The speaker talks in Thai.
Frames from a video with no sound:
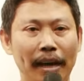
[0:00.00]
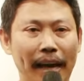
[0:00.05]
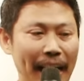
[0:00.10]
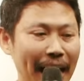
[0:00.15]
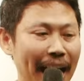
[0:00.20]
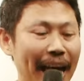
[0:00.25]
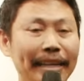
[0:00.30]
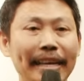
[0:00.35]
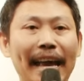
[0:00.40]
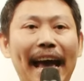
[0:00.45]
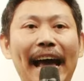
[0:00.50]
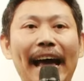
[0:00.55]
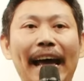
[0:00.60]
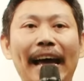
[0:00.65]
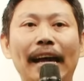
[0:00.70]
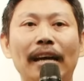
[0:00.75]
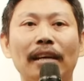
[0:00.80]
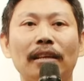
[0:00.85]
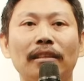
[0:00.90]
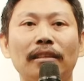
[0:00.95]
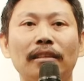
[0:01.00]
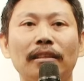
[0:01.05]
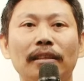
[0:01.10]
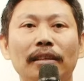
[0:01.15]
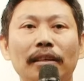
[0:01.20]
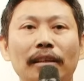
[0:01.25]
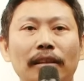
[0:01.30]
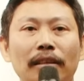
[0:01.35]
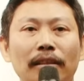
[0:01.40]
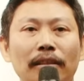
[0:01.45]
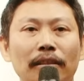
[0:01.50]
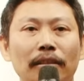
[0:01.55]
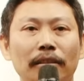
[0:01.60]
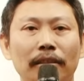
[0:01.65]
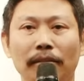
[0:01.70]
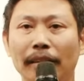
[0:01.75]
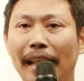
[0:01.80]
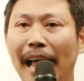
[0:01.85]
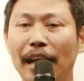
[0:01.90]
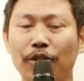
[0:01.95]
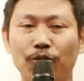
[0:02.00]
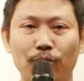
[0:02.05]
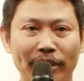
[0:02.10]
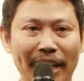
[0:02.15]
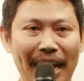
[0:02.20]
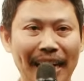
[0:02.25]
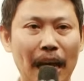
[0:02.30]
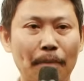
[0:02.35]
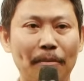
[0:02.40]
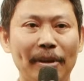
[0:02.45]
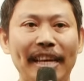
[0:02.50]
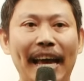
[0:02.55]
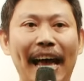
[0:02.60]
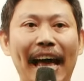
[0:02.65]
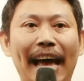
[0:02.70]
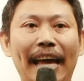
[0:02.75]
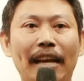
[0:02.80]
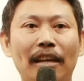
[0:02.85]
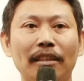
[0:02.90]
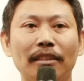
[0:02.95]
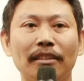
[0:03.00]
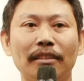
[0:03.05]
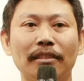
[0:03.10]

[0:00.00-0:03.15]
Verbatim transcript: ค่ายาล่าสุดยาถ่ายพยาธิ